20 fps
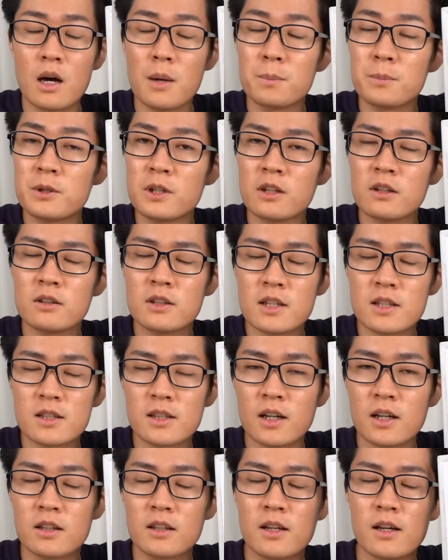カップリングです
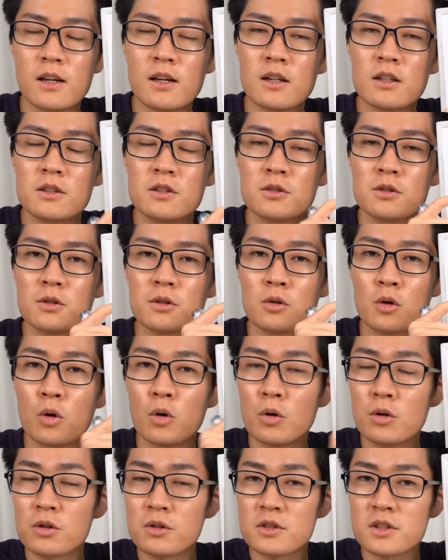が電圧の
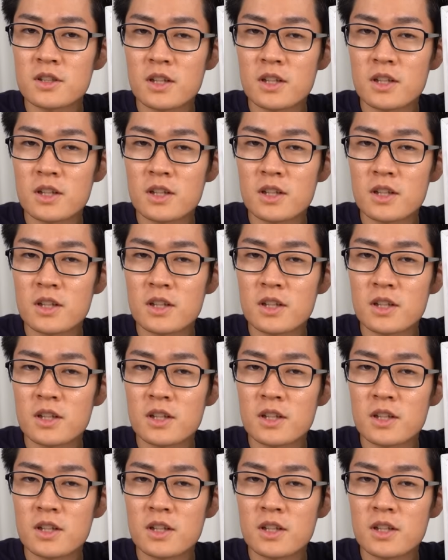交流